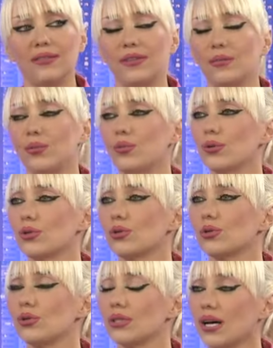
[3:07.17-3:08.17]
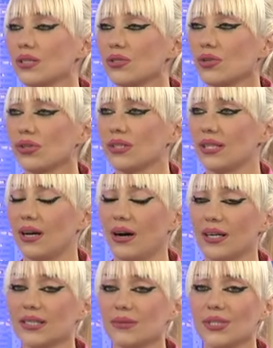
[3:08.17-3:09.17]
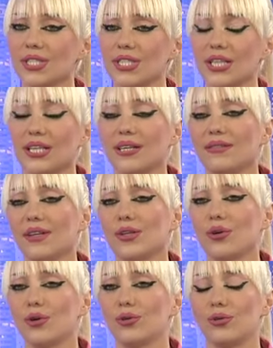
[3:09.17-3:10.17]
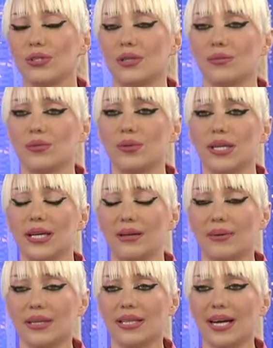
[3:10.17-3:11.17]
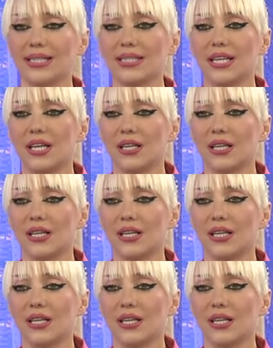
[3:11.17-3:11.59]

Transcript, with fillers: Ve bu bozukluk daha sonra da artmış ve gördüğünüz gibi bu kelebekler